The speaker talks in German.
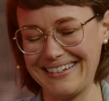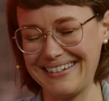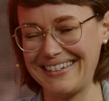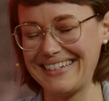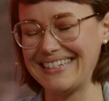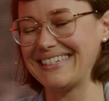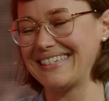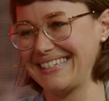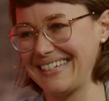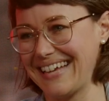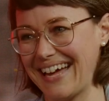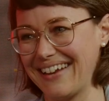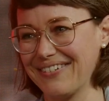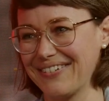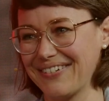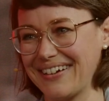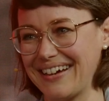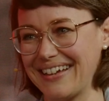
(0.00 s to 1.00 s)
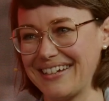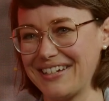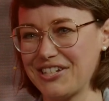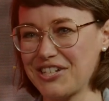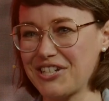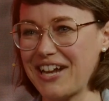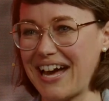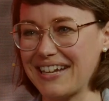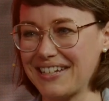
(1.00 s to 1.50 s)
dieses Jahr noch an den
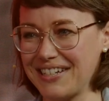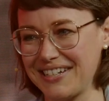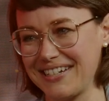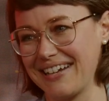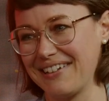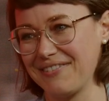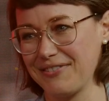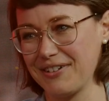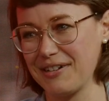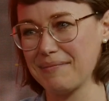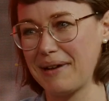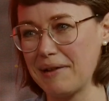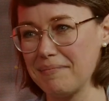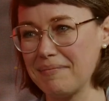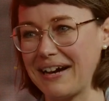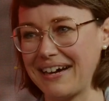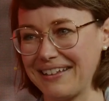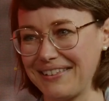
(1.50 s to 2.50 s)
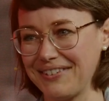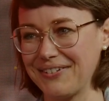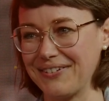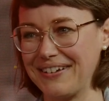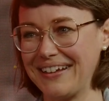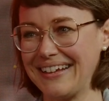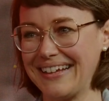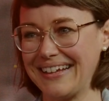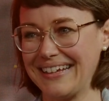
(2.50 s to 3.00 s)
Start stellen von einem Halbmarathon.